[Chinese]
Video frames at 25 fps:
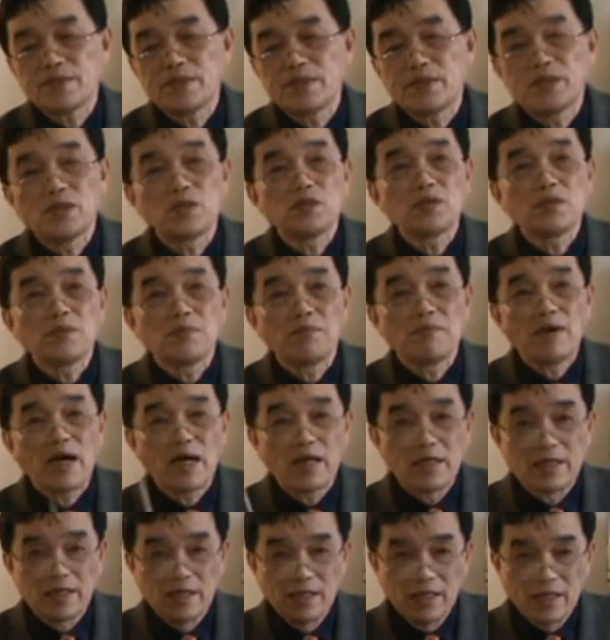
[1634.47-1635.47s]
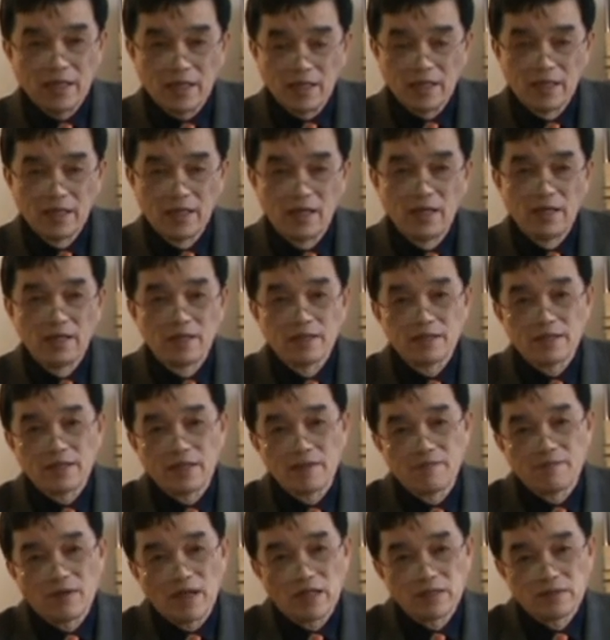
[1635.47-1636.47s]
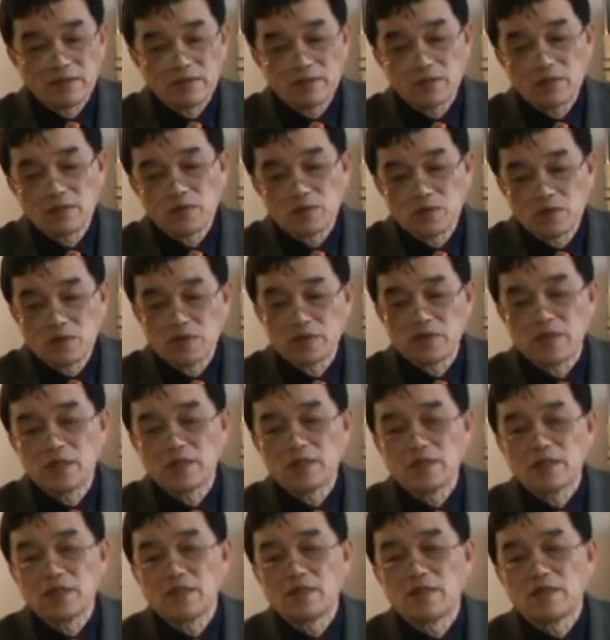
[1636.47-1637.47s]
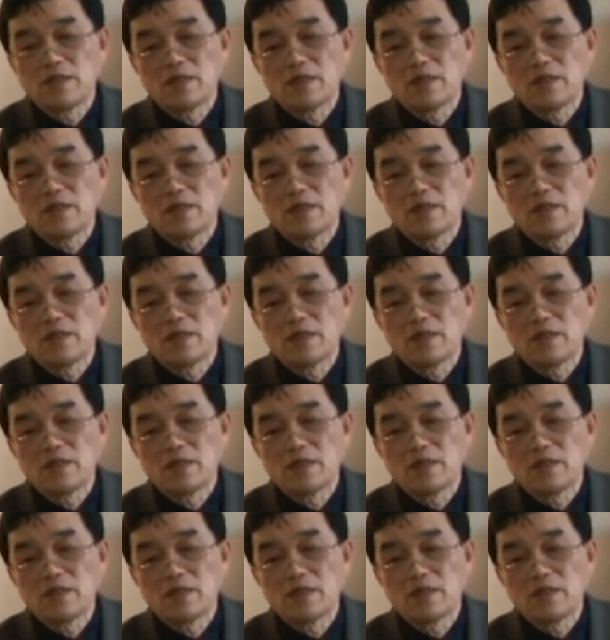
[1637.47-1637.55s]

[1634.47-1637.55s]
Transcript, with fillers: 就是玛利亚。在马杰中出生的